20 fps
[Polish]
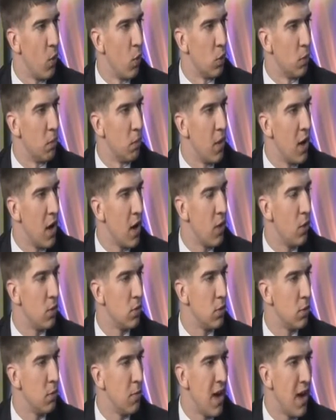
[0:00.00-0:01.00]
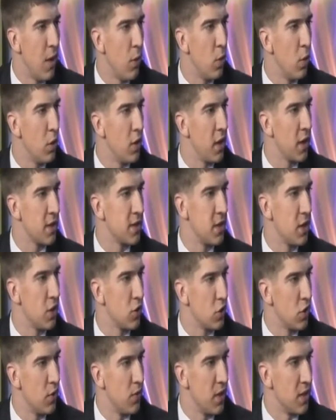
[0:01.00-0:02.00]
mało, mało, ja chcę
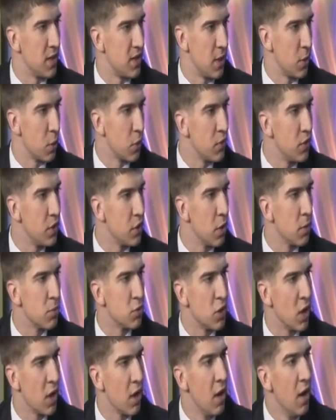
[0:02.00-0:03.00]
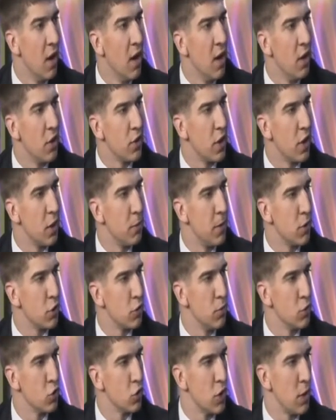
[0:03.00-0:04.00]
jeszcze więcej. Równie dobrze ten
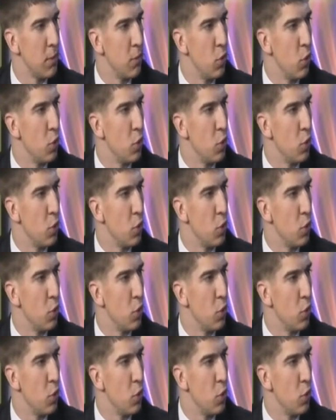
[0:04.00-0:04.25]
mecz można było